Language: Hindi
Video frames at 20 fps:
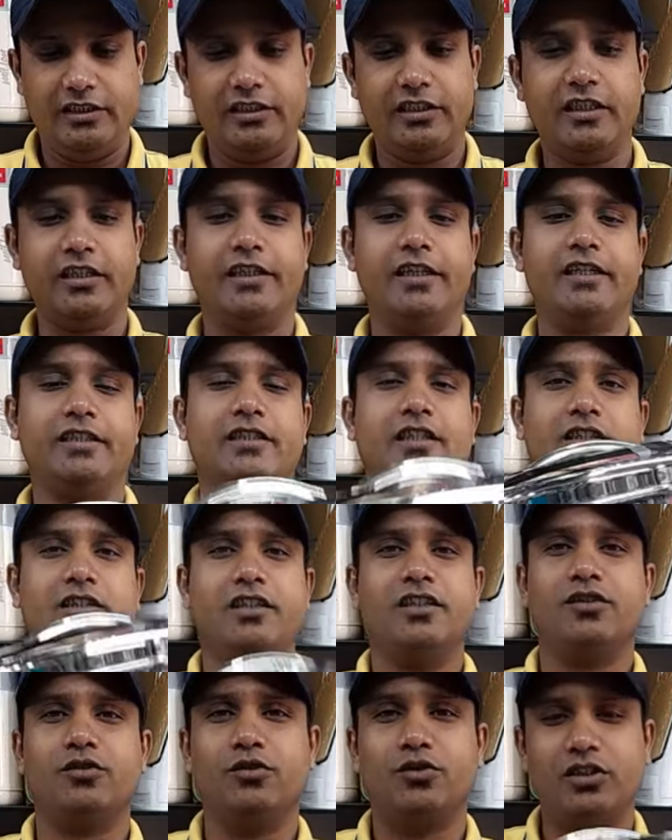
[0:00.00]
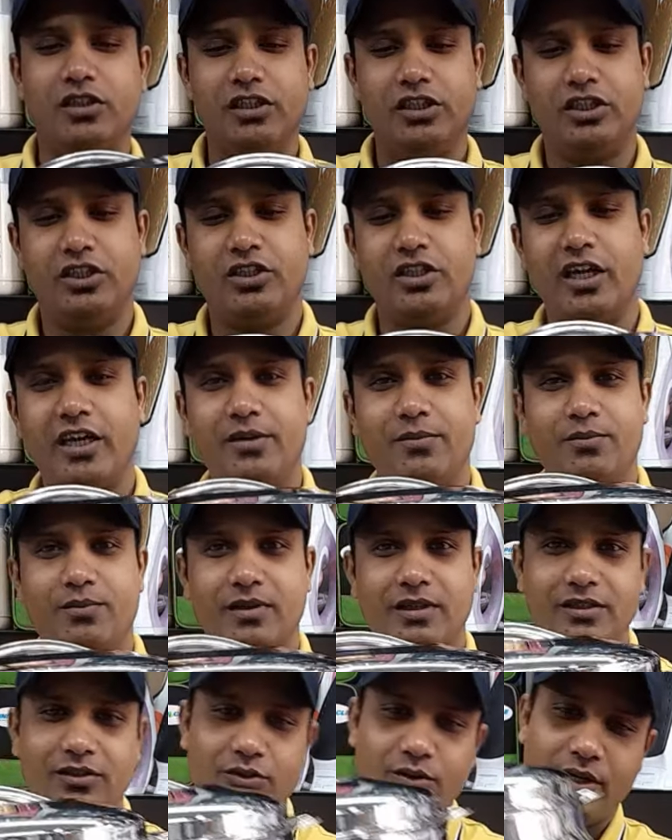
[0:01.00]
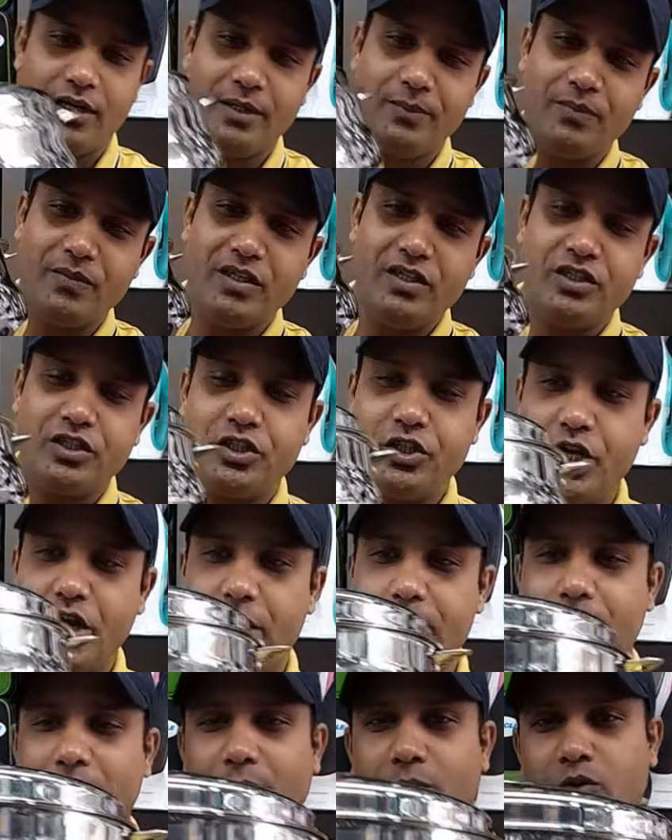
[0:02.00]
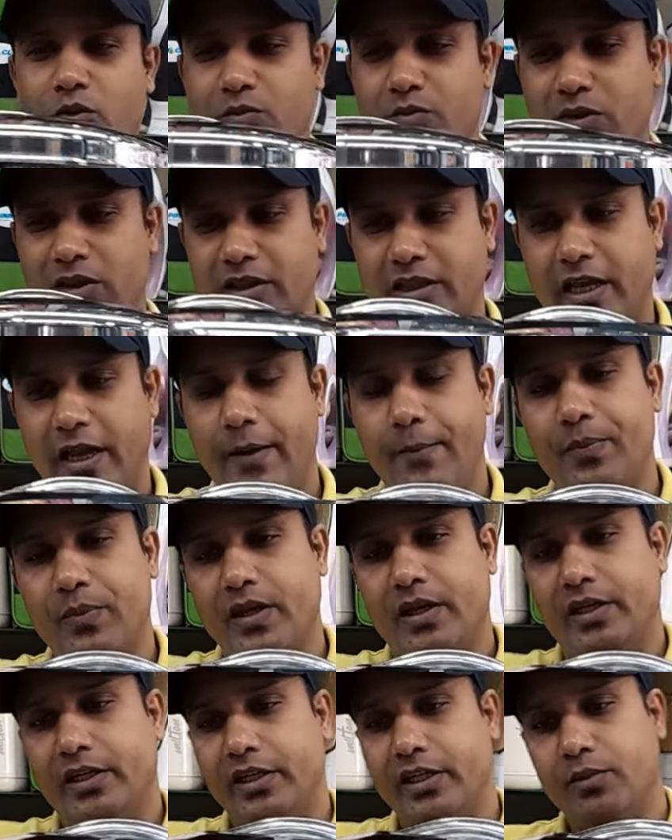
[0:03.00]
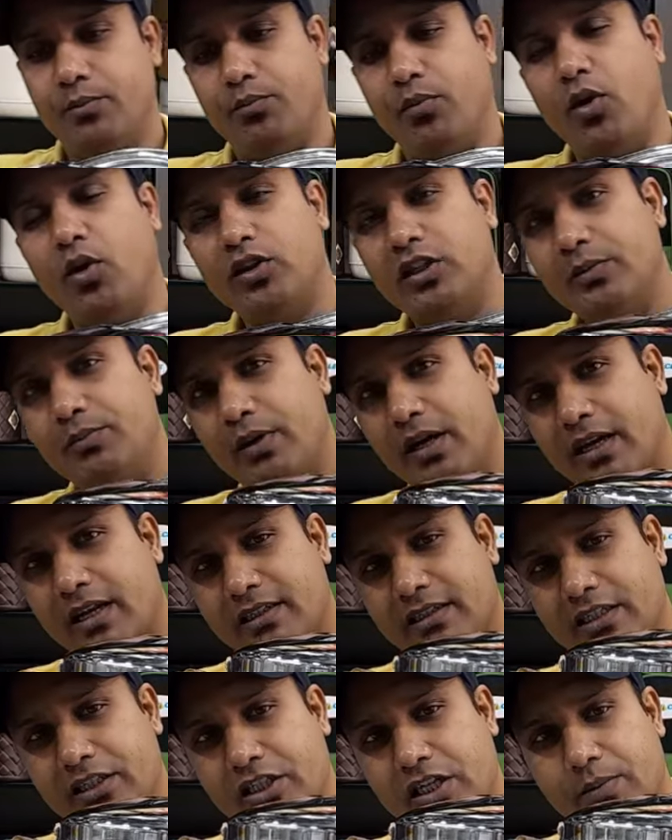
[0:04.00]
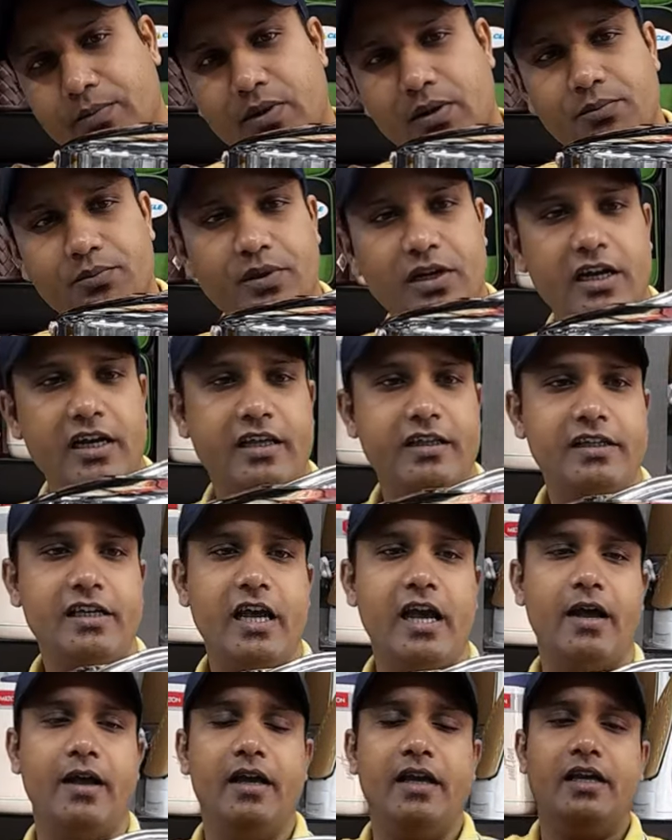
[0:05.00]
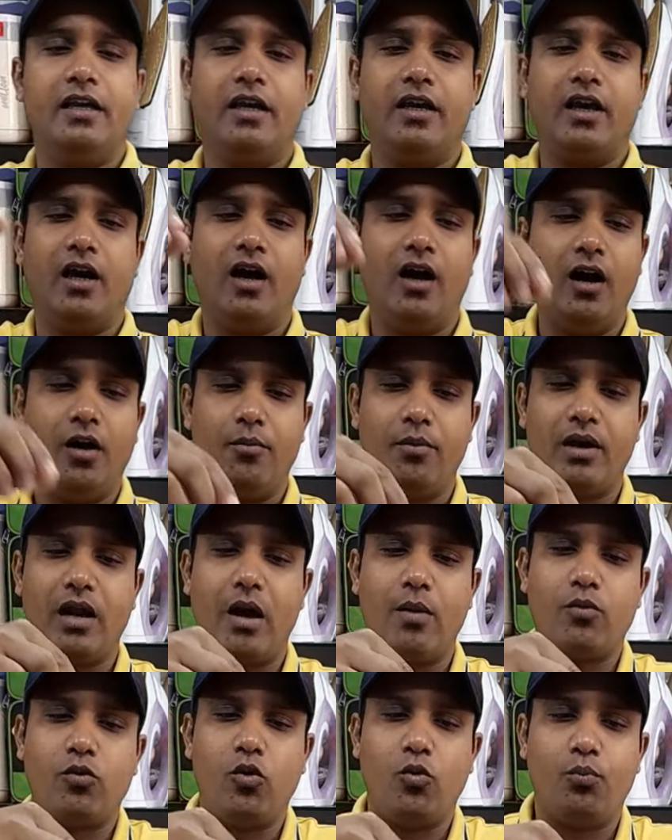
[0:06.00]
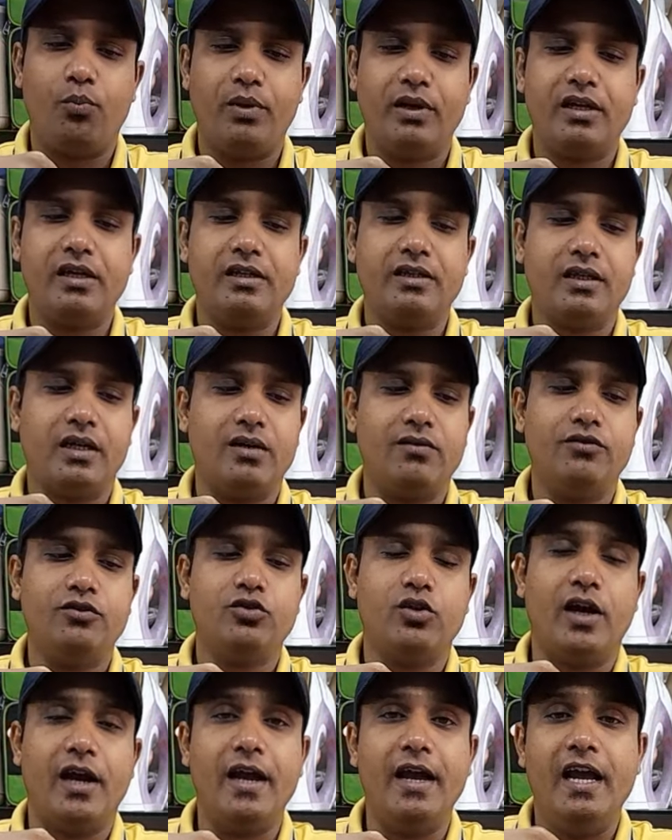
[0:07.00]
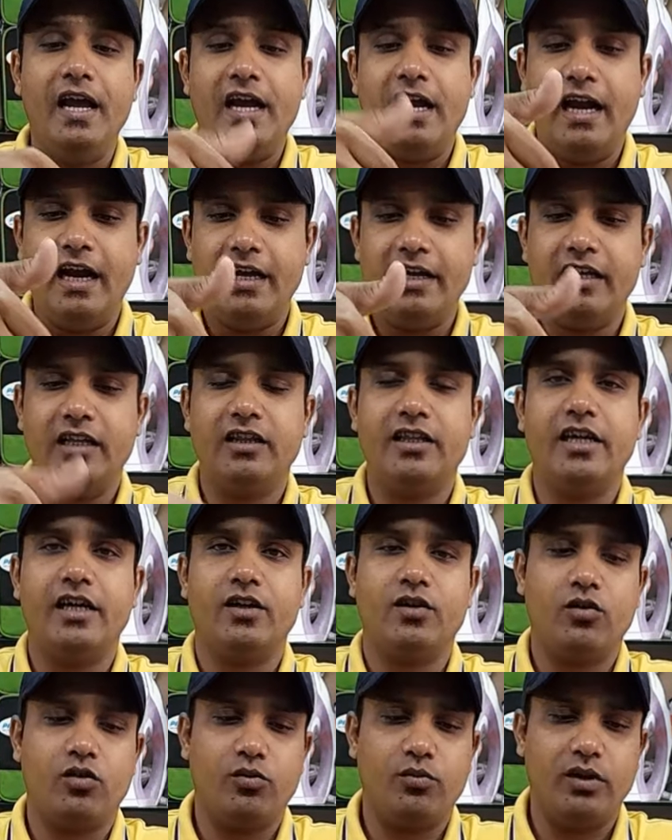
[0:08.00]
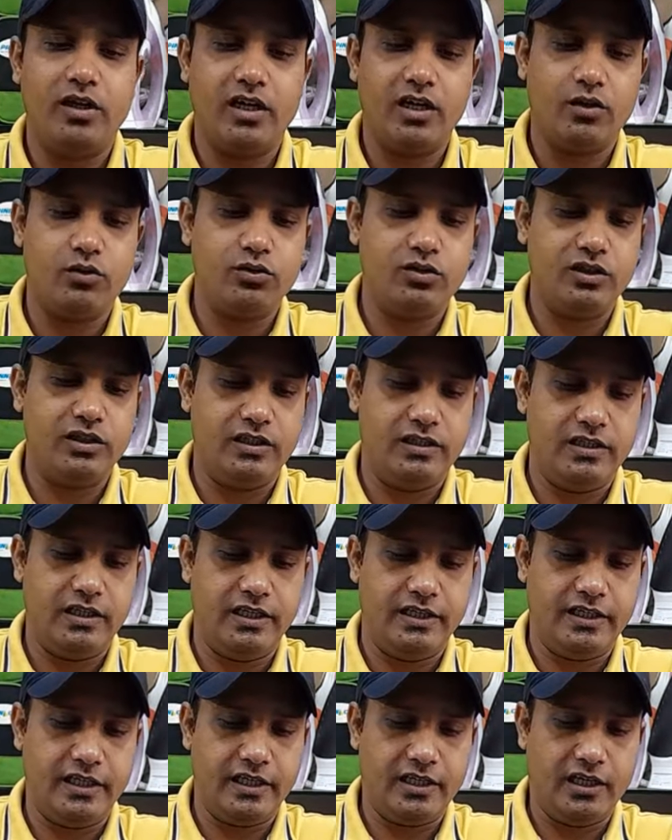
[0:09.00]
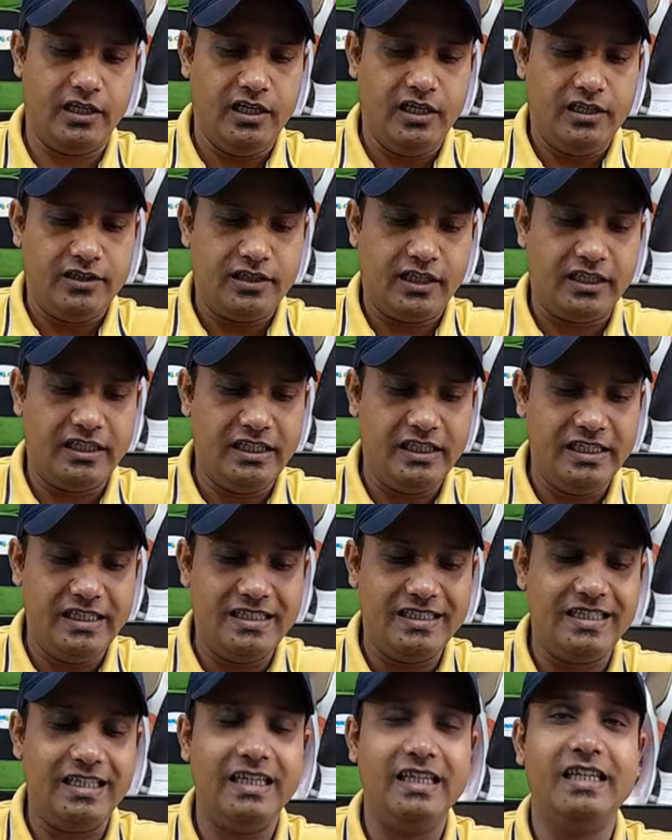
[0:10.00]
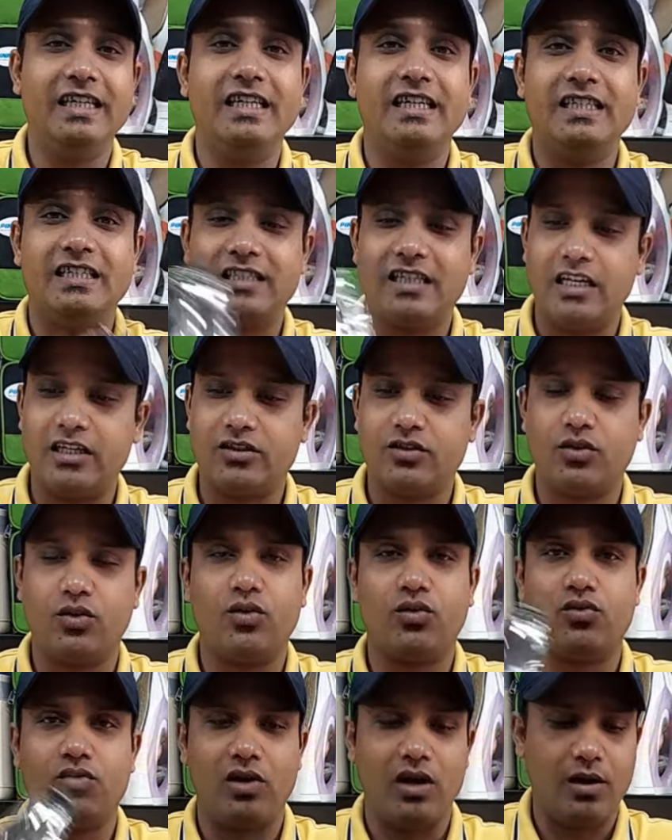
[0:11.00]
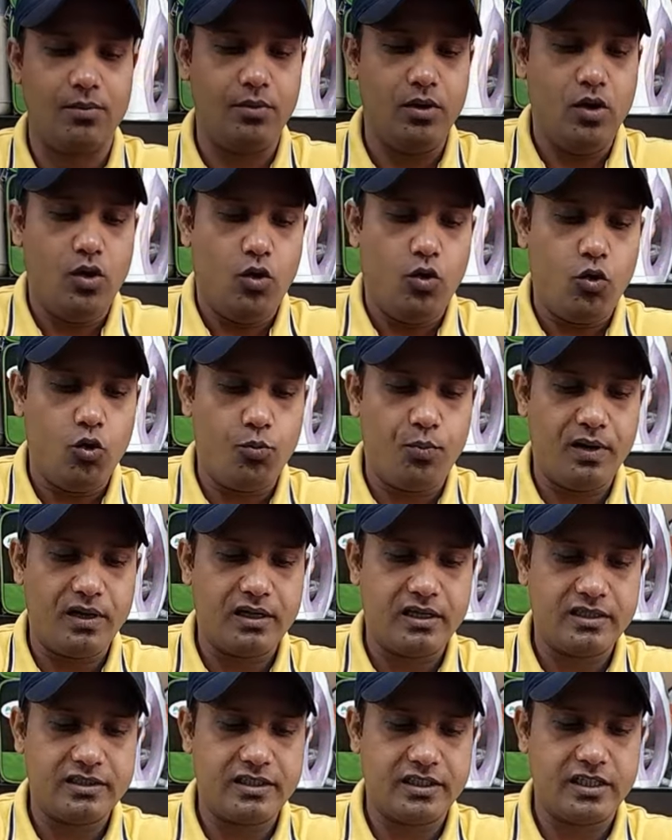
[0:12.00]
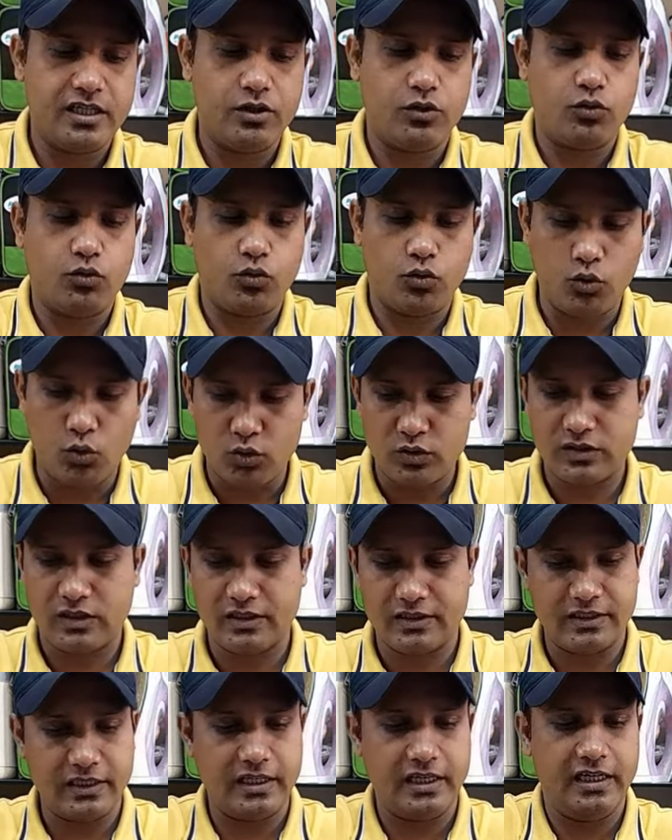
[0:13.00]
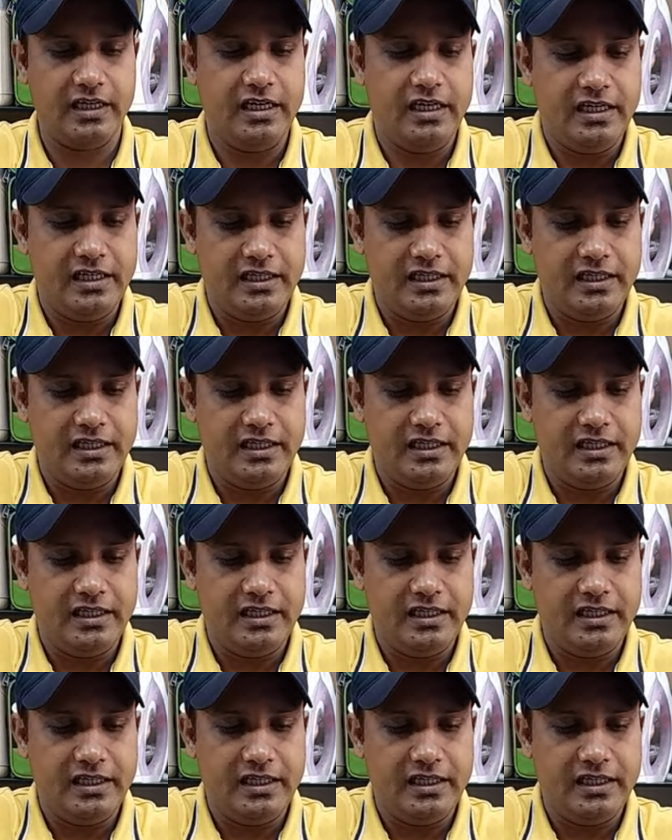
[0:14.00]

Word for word: ये देख सकते हैं कुछ इस टाइप का जो है शेप आपको मिलता है ठीक है बहुत ही प्यारा सा शेप कंपनी ने दिया है यहाँ पर आपको ऊपर की तरफ जो है हैंडल देखने को मिलेगा कुछ इस तरीके का ताकि इजीली इस कैसरोल को आप ओपन कर सकें क्लोज कर सकें